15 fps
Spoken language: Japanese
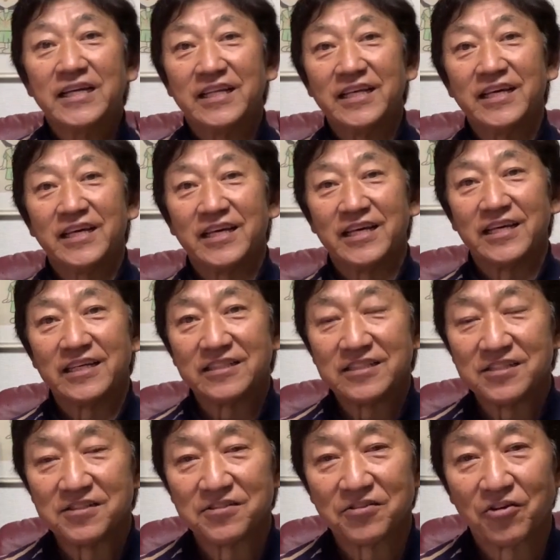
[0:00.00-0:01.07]
ねえー、
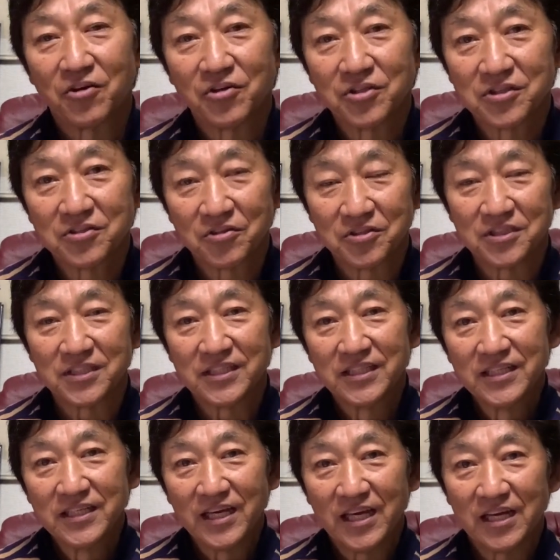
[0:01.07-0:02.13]
選手の一人に
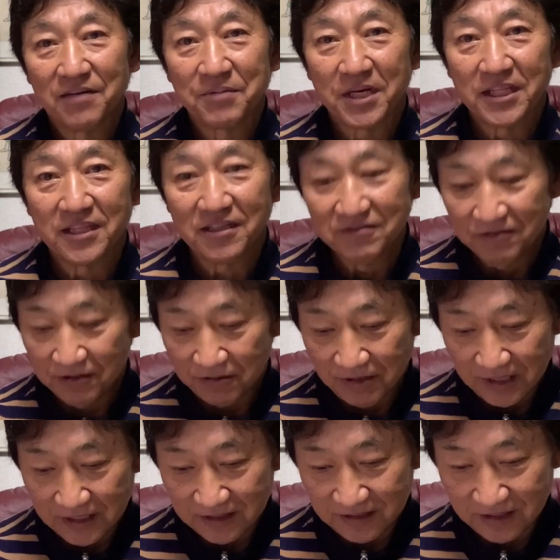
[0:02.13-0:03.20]
選ばれてるっていうのは
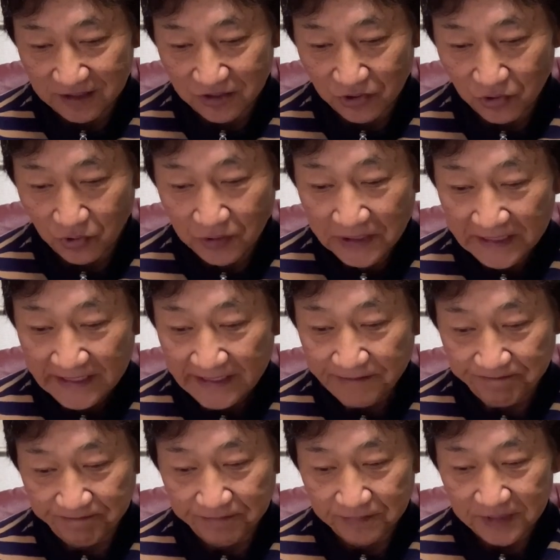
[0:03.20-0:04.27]
ですねちょっと、
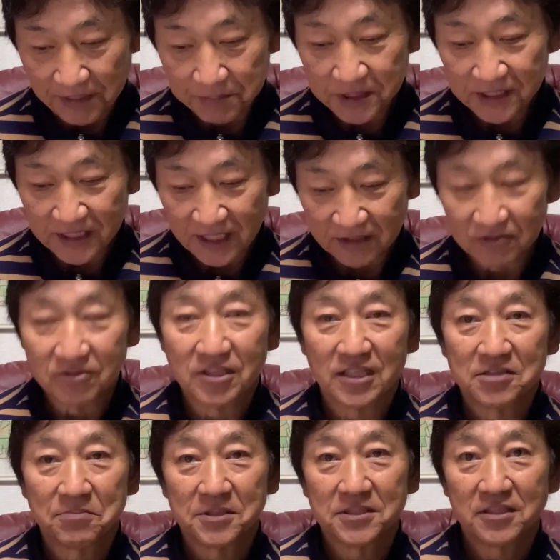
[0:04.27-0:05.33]
うん、寂しいなという気が
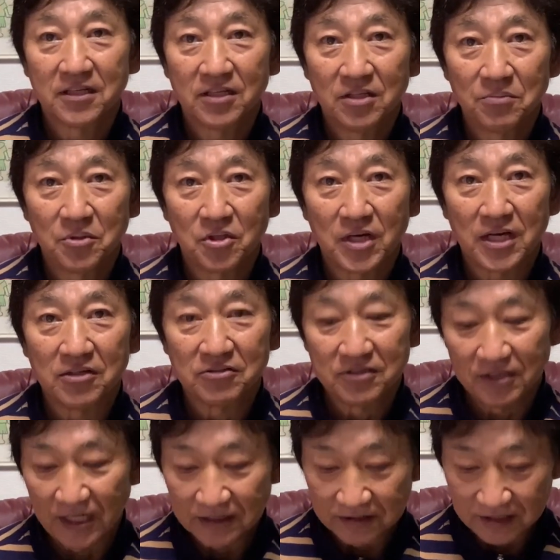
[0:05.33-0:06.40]
しますけれども可能性
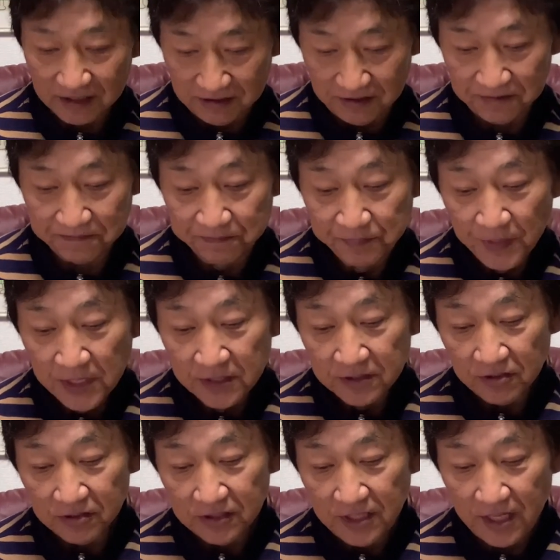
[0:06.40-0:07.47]
のある選手
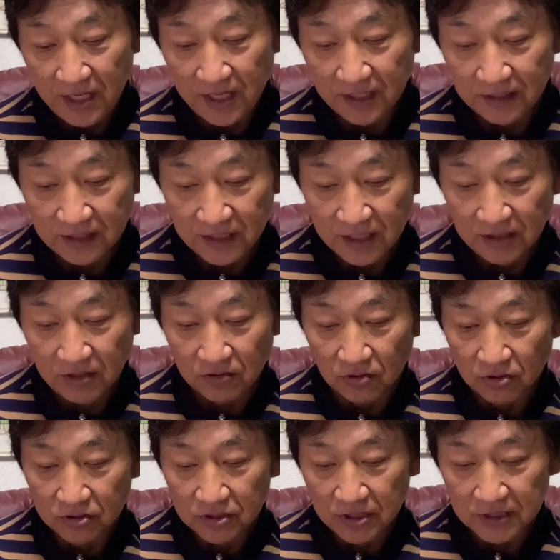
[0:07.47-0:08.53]
そして DNA の
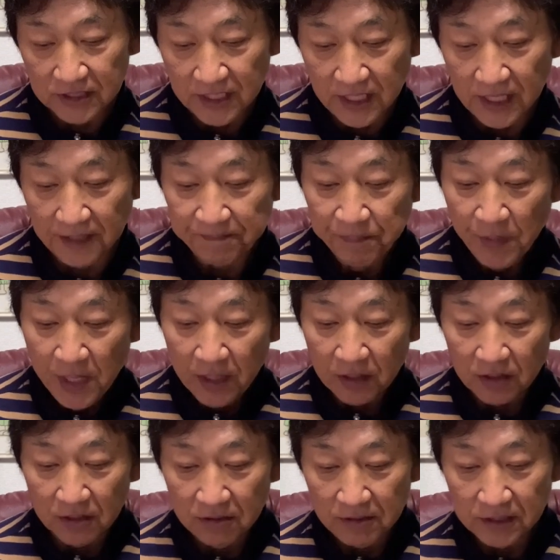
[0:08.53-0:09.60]
細川誠也
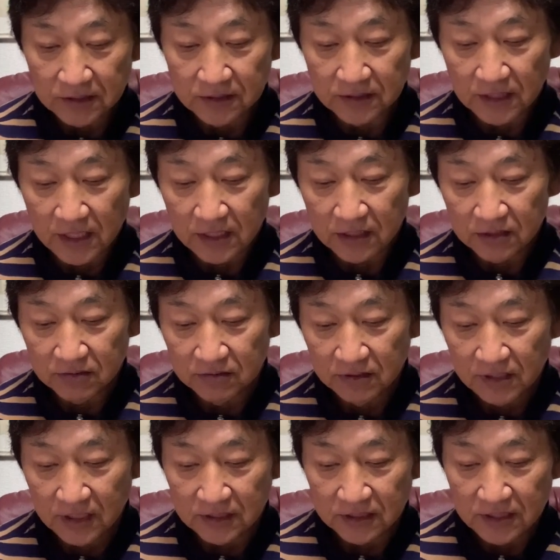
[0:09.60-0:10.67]
これはですね2軍
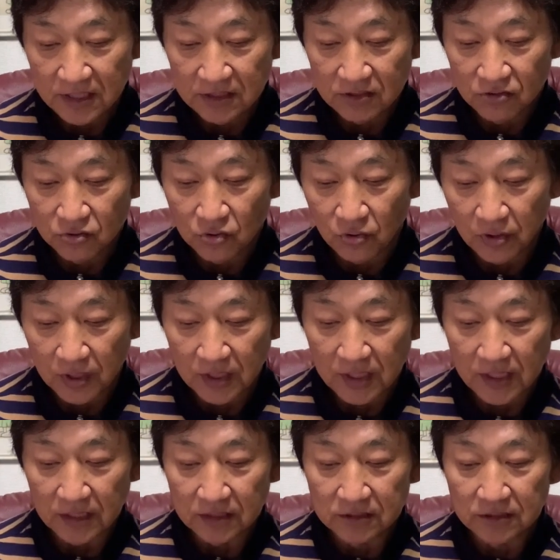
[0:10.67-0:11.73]
で2015年か
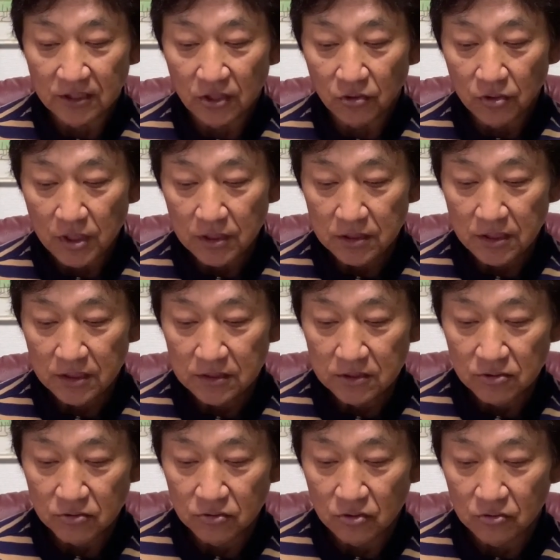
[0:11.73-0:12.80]
らですね4年連
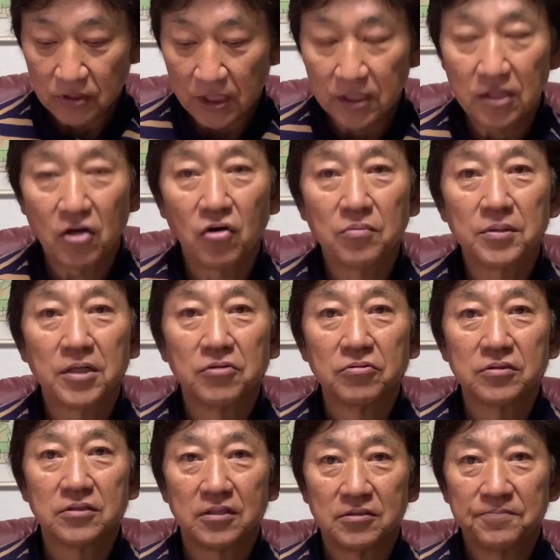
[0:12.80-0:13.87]
続の2桁ホームランを
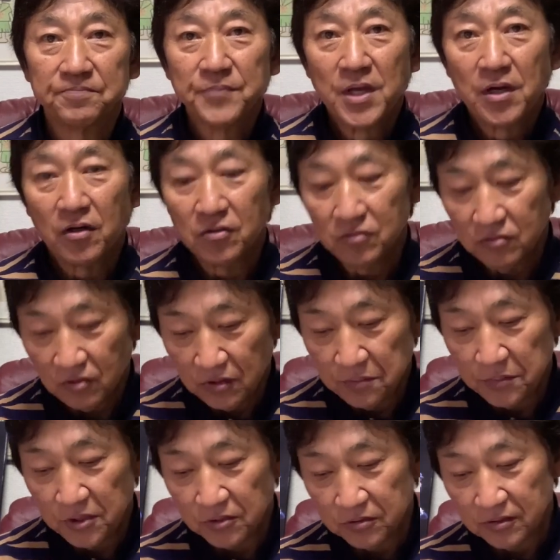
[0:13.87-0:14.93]
打ってる本当に
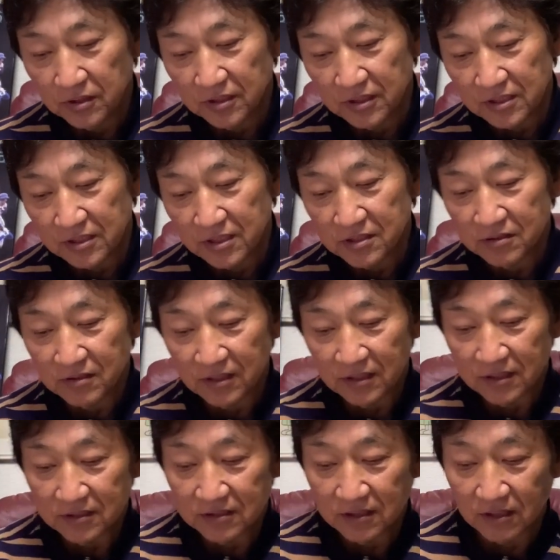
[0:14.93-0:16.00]
魅力的な選手なん
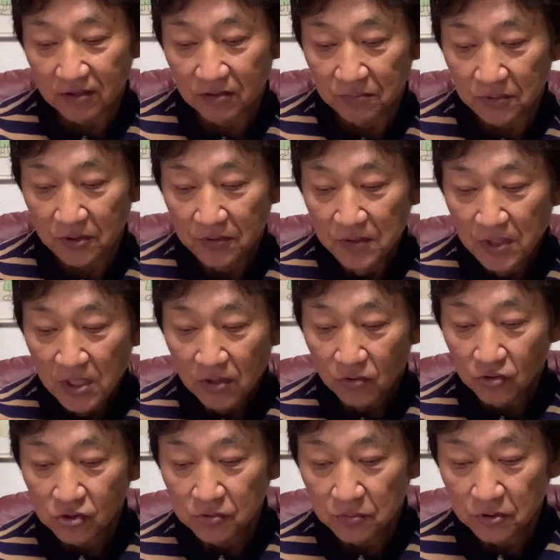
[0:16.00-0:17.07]
ですけれども今
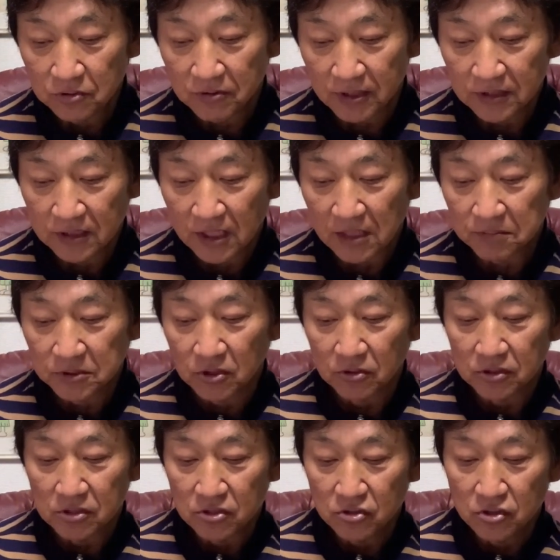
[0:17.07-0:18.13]
年も2割7分5
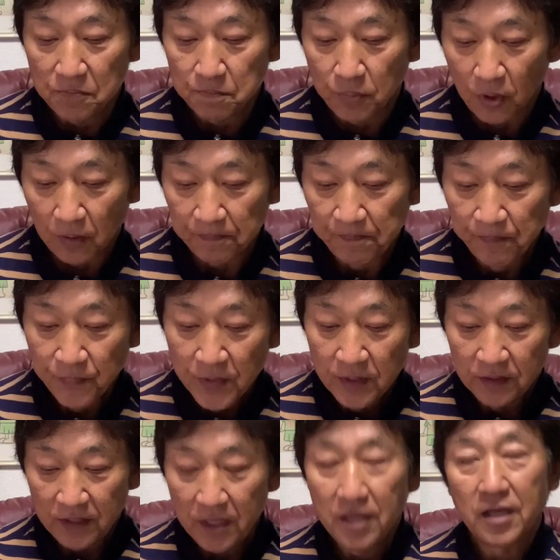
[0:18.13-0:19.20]
厘11本、
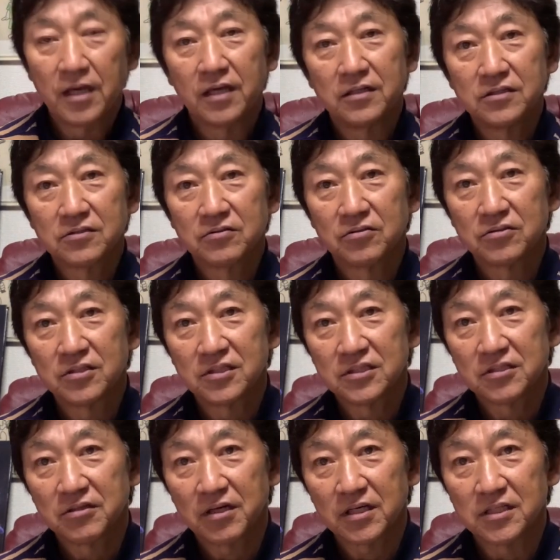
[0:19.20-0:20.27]
ねえ2軍の成
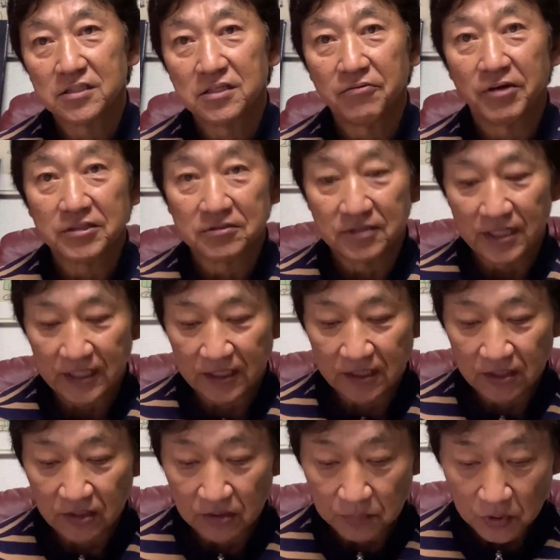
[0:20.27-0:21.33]
績は決して悪くないけ
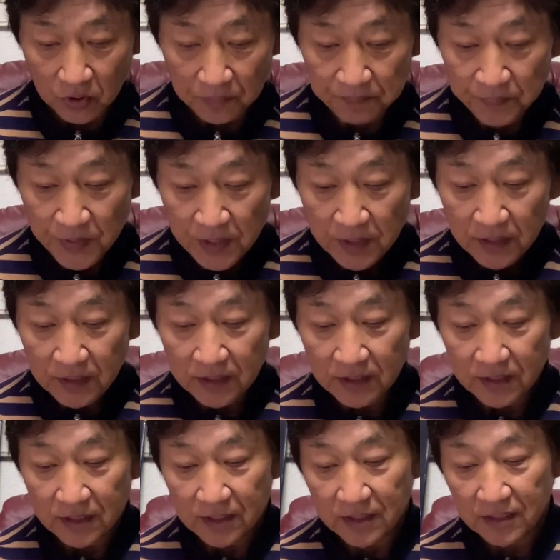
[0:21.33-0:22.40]
れども、
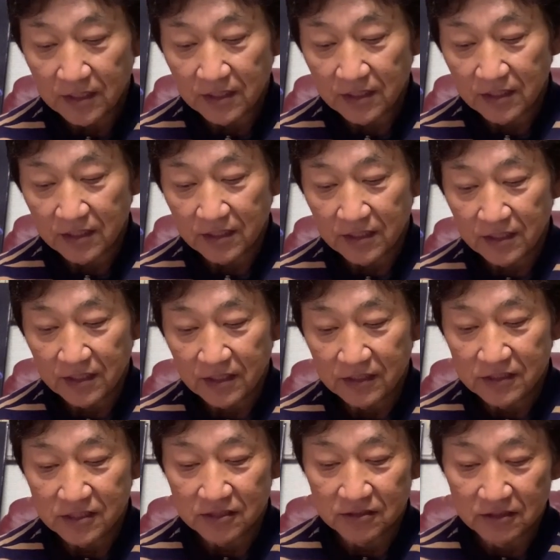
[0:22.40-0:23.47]
えー、
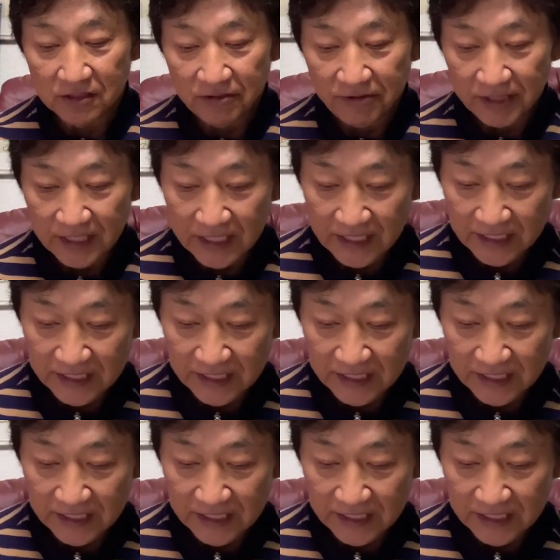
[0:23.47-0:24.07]
1軍ではなかな